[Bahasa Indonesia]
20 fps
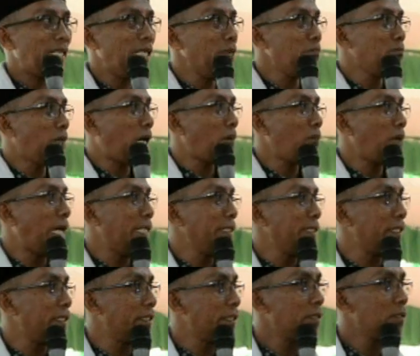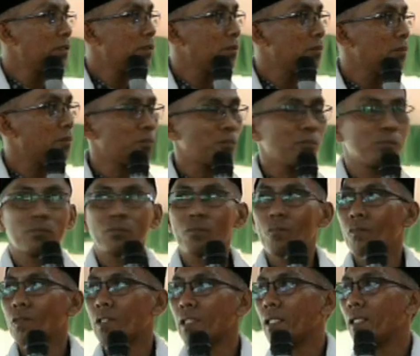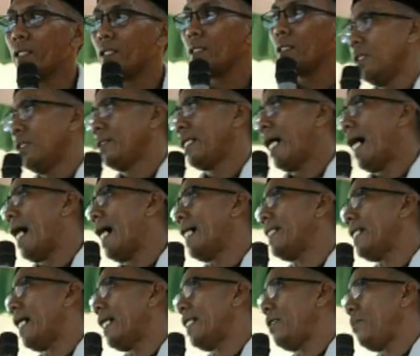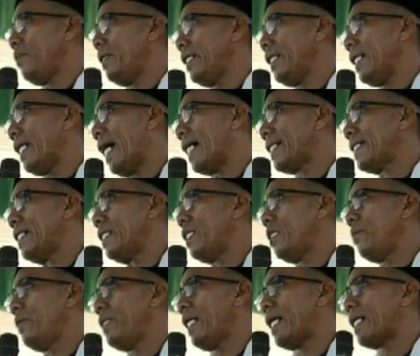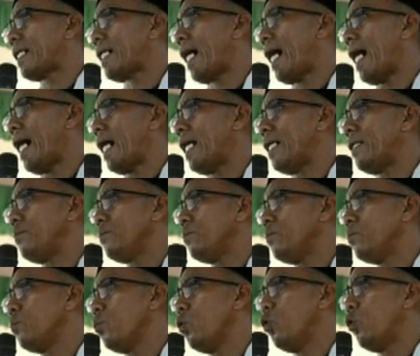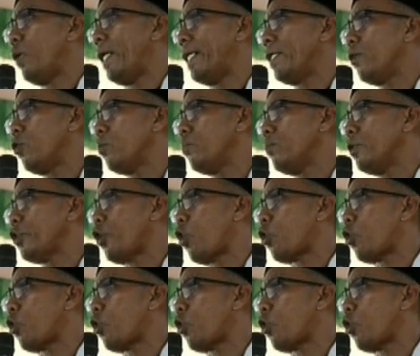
Pak Kari lemak belanja jangan jadi bini laki dibiarkan bulu edung